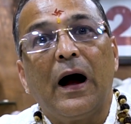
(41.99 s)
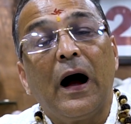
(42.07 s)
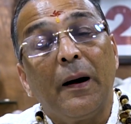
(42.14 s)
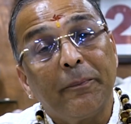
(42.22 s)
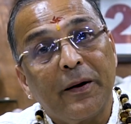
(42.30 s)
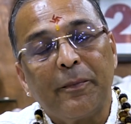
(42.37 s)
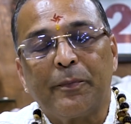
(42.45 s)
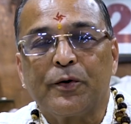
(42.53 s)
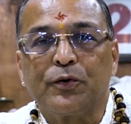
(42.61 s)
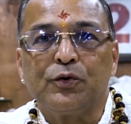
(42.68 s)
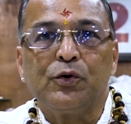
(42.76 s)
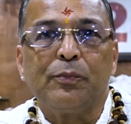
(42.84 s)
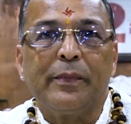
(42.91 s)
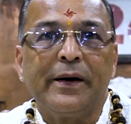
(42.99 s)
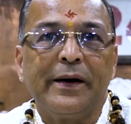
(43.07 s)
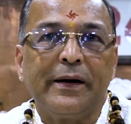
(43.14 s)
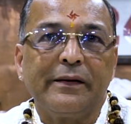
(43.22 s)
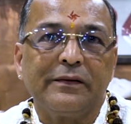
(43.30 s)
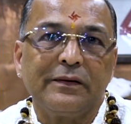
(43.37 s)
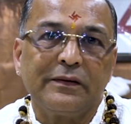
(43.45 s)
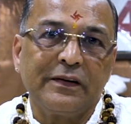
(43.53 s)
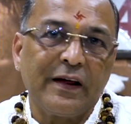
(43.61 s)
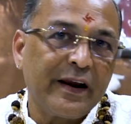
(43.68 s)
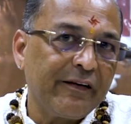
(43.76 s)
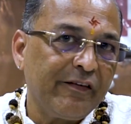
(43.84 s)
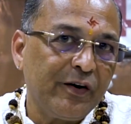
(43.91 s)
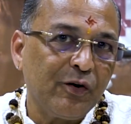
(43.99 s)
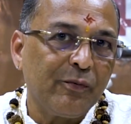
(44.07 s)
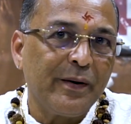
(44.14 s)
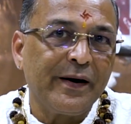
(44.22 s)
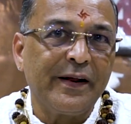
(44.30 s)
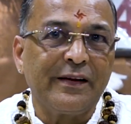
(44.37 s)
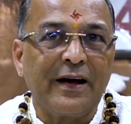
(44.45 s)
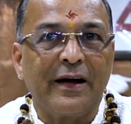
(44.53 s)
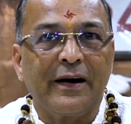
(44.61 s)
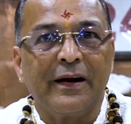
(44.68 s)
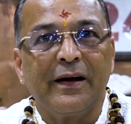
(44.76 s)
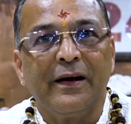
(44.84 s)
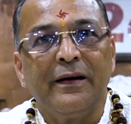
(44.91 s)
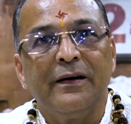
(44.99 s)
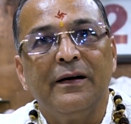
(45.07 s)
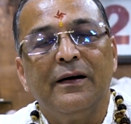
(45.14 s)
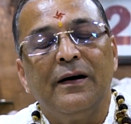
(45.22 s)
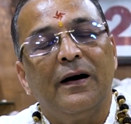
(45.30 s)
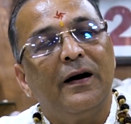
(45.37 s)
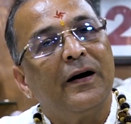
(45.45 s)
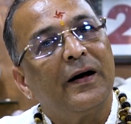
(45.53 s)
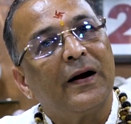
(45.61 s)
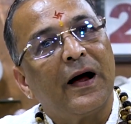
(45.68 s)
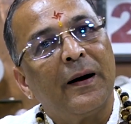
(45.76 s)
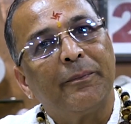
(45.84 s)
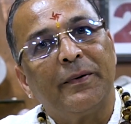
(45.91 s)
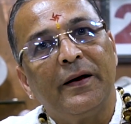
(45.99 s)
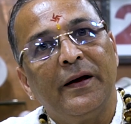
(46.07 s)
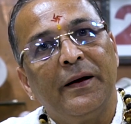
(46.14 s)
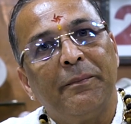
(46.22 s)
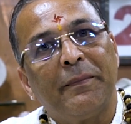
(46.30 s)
आपके प्रश्नों पर सारे वीडियो बनने जा रहे हैं अगर आपके